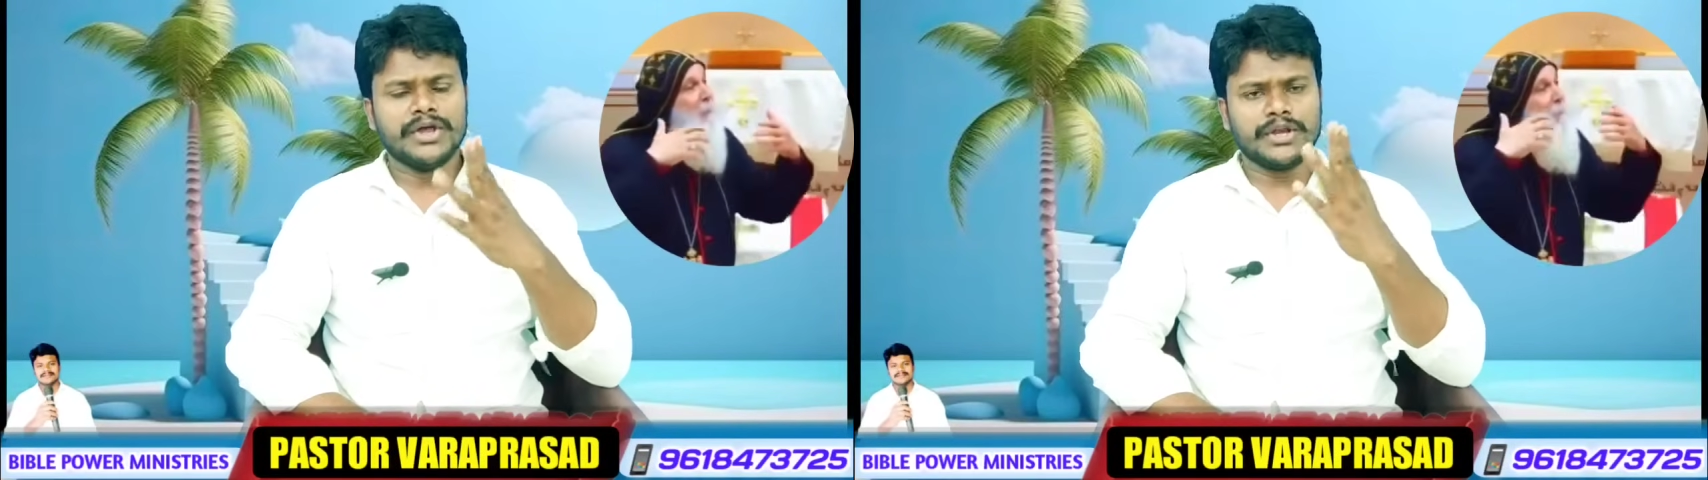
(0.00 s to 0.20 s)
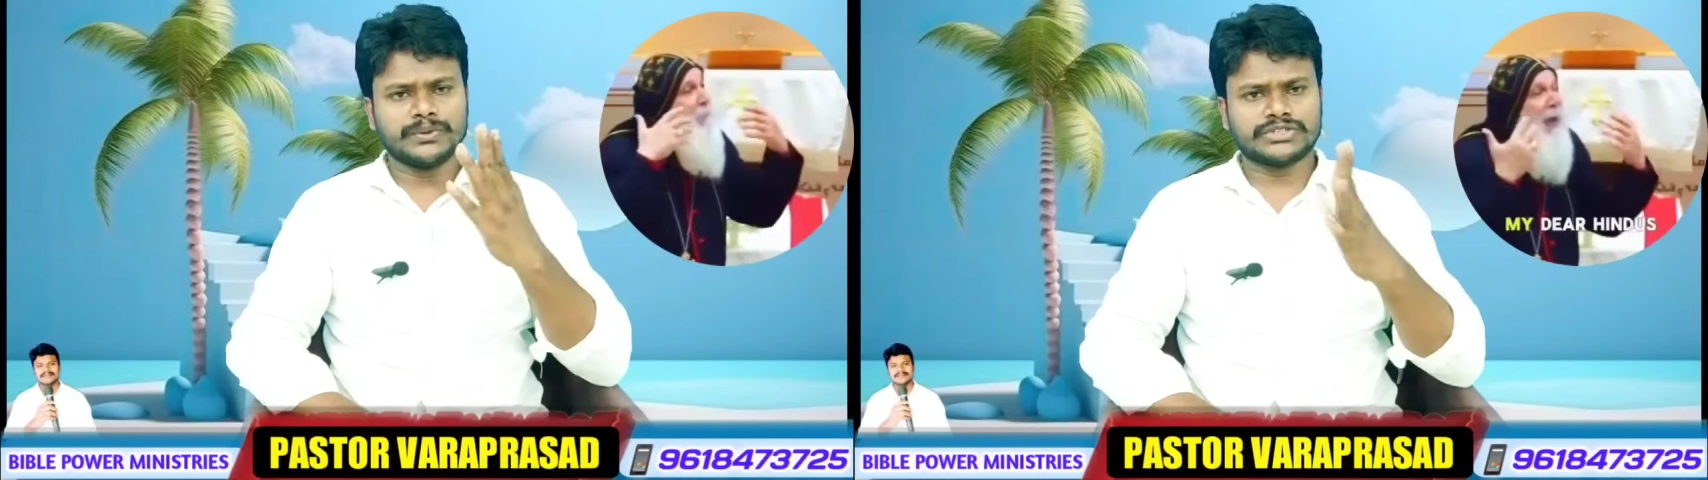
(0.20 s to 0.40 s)

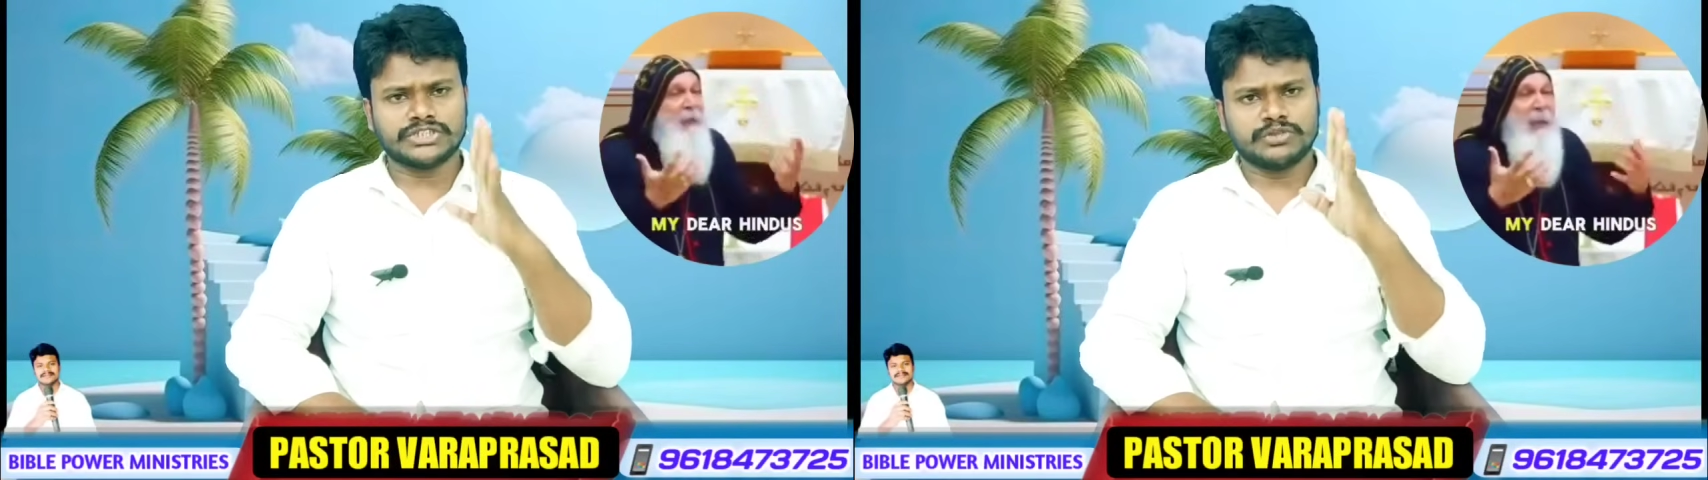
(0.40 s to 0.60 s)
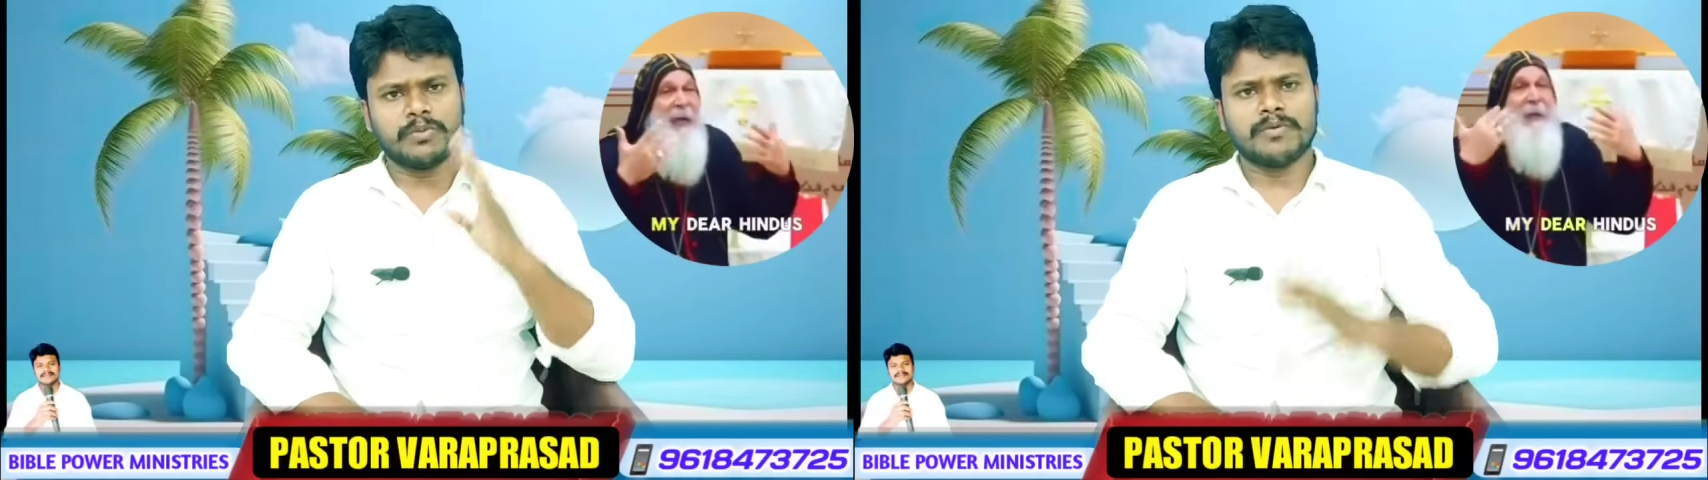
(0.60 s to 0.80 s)
నువ్వు
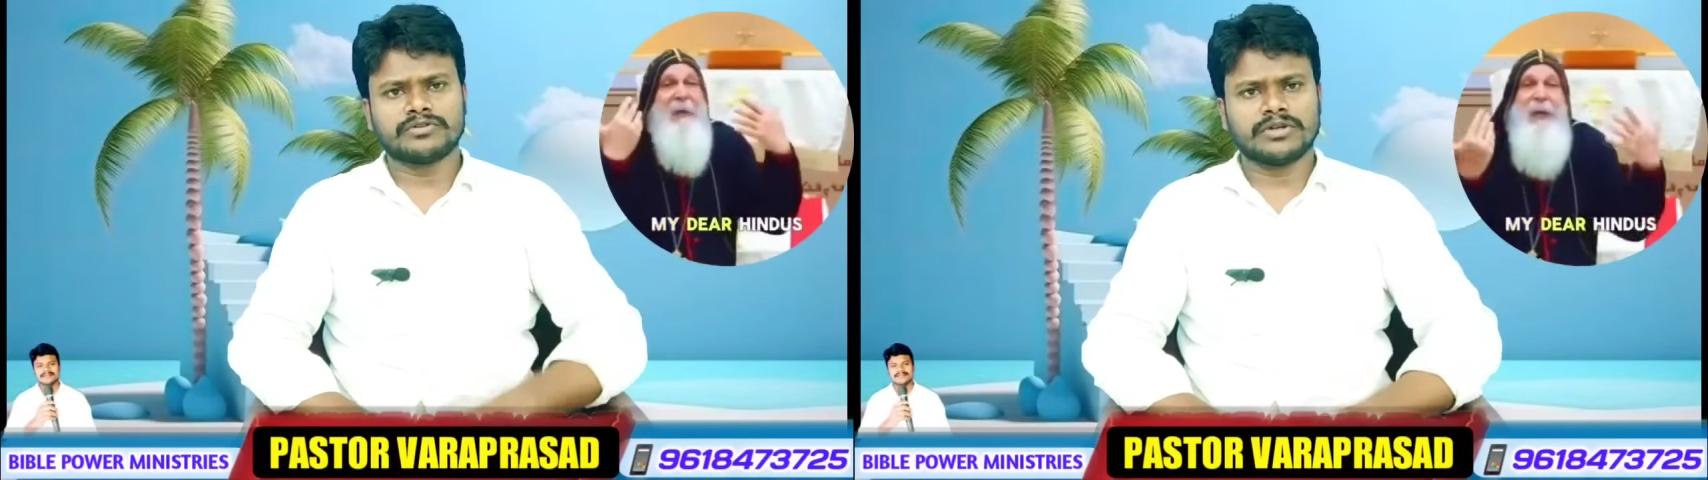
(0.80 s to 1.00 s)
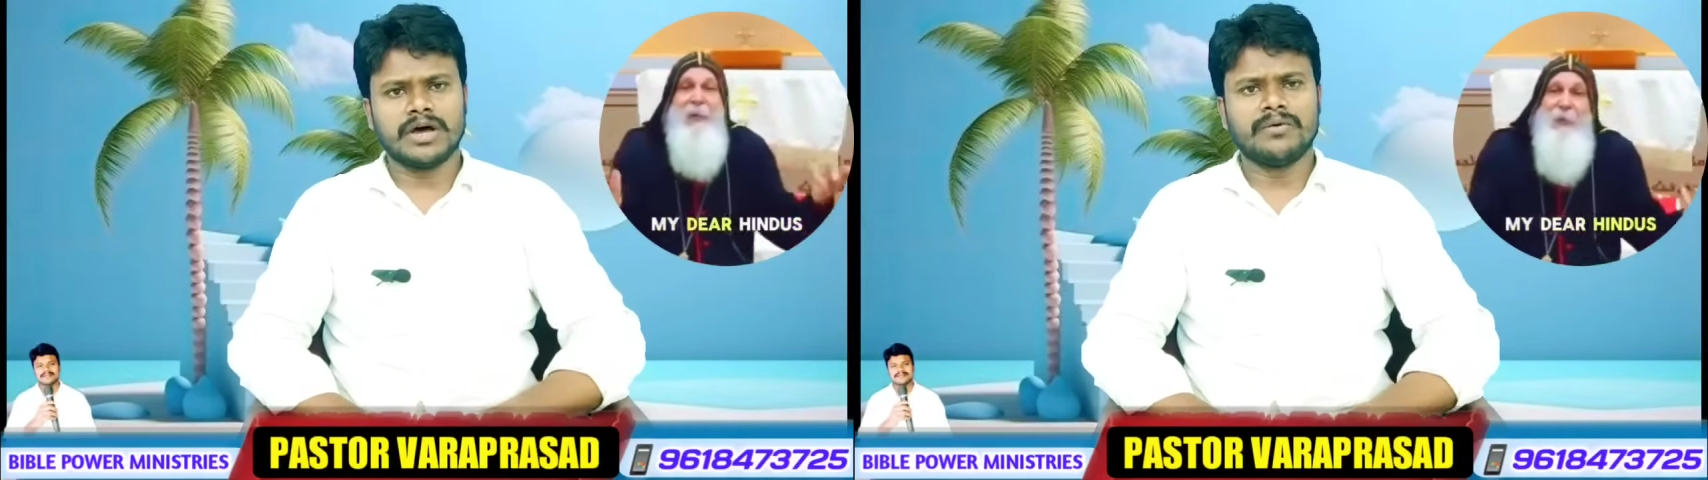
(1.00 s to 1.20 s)

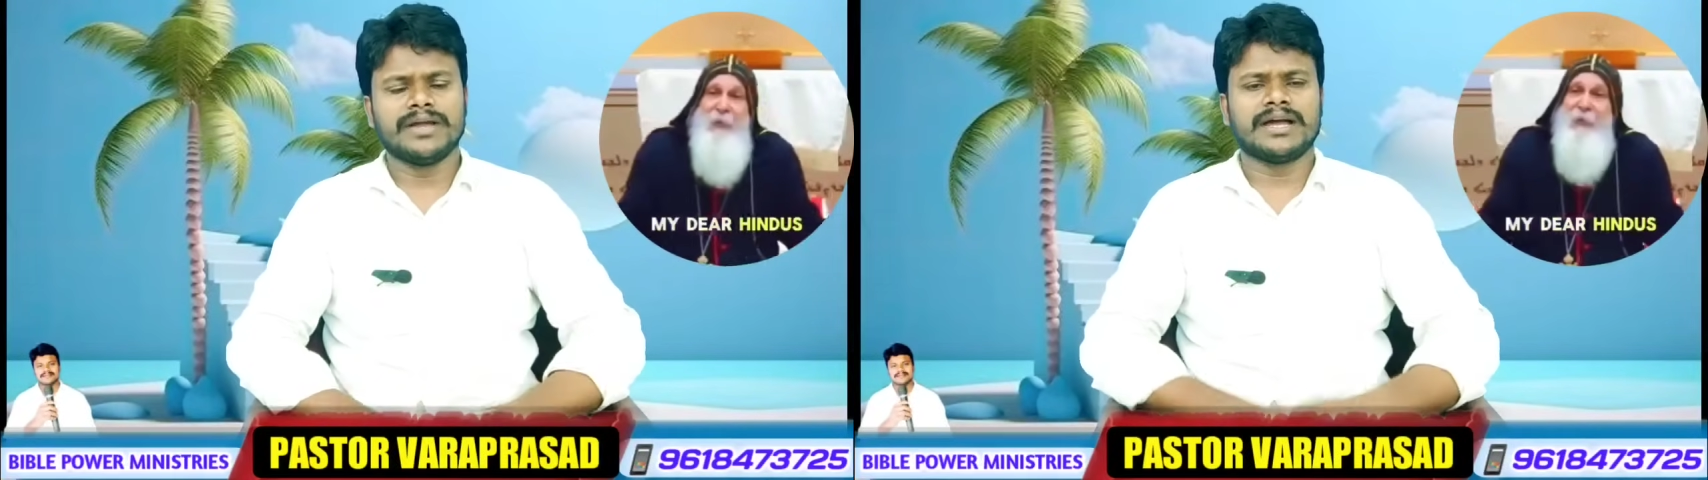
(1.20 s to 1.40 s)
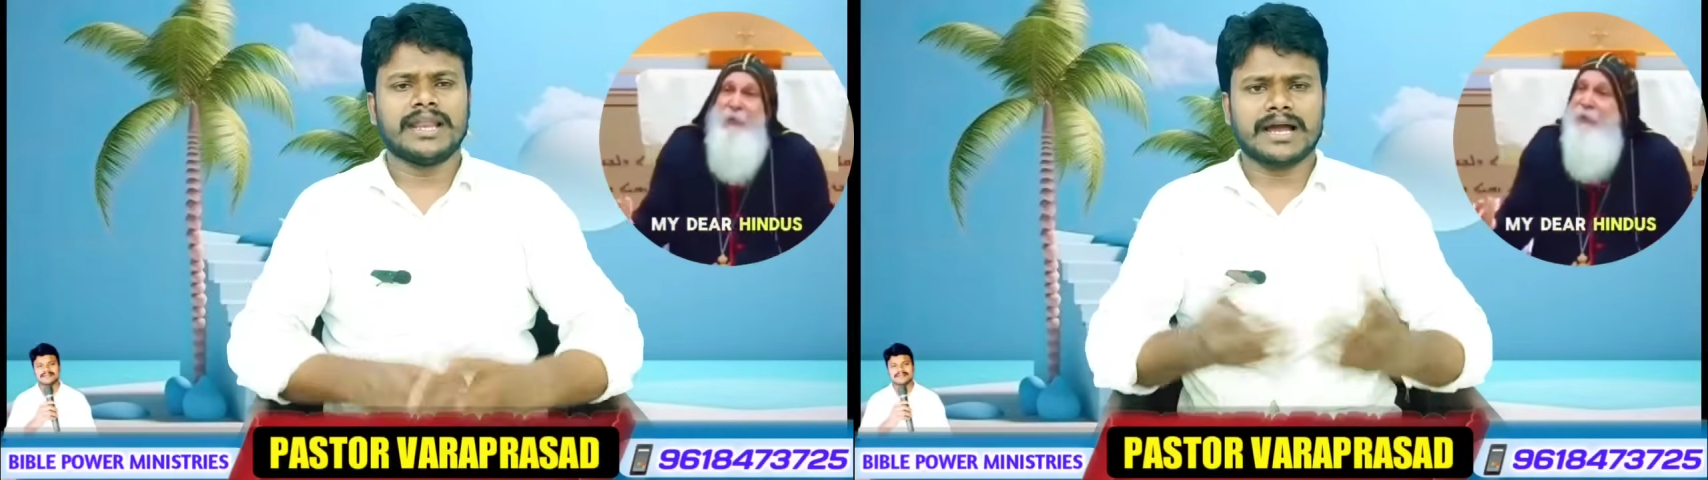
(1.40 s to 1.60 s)
చచ్చిపోతున్నావు
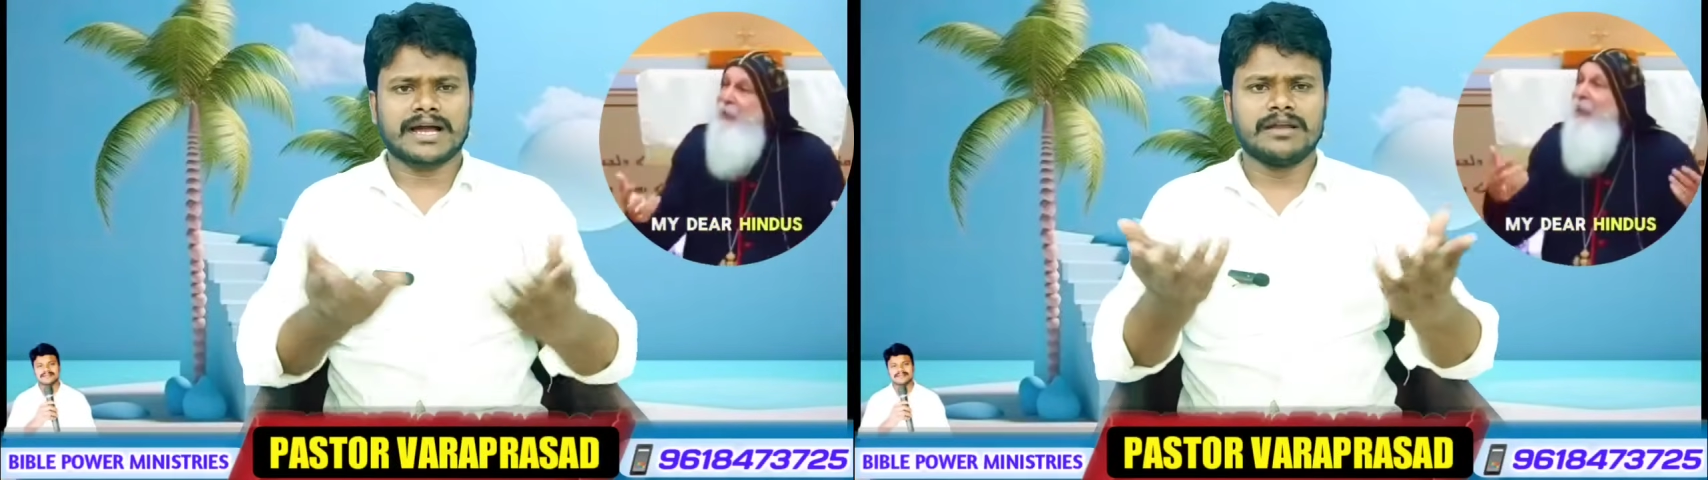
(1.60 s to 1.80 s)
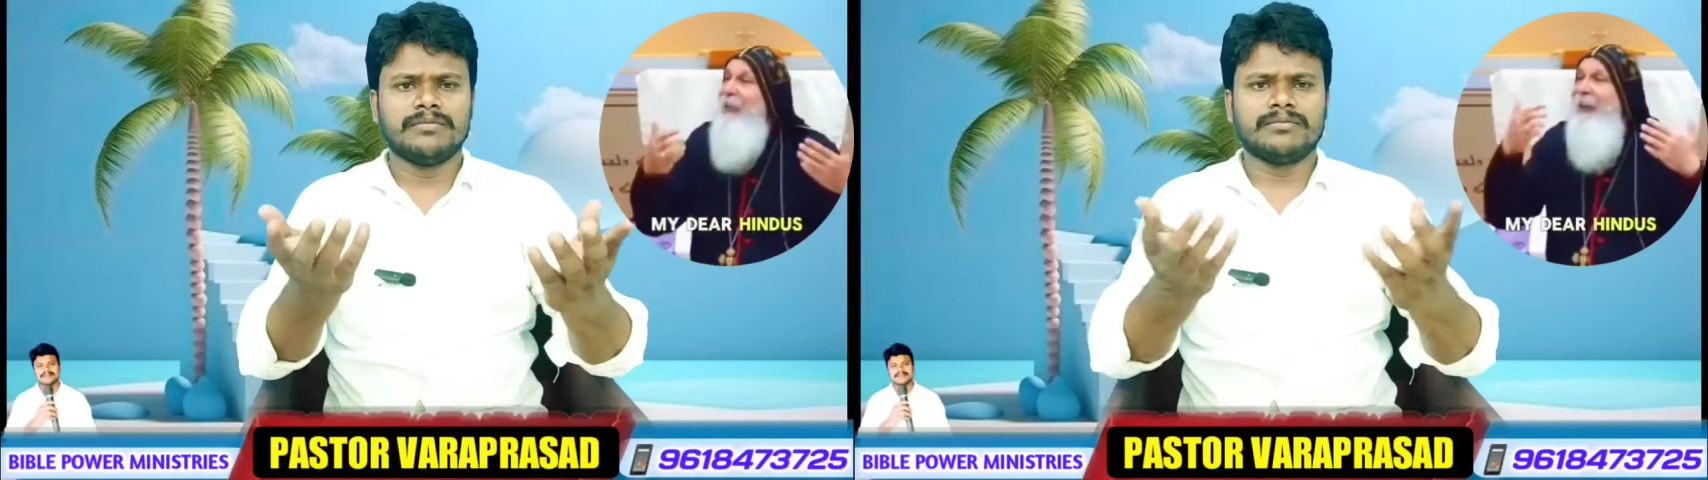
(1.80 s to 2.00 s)
ఇంకా
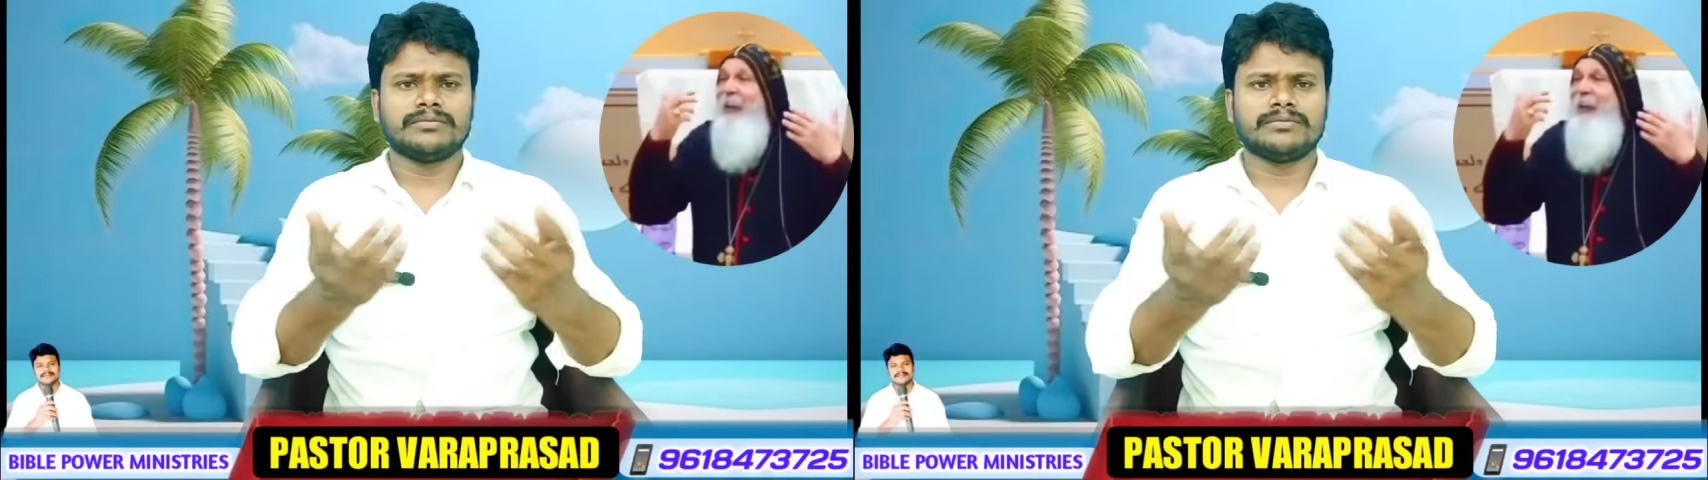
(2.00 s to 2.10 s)
లెక్కలు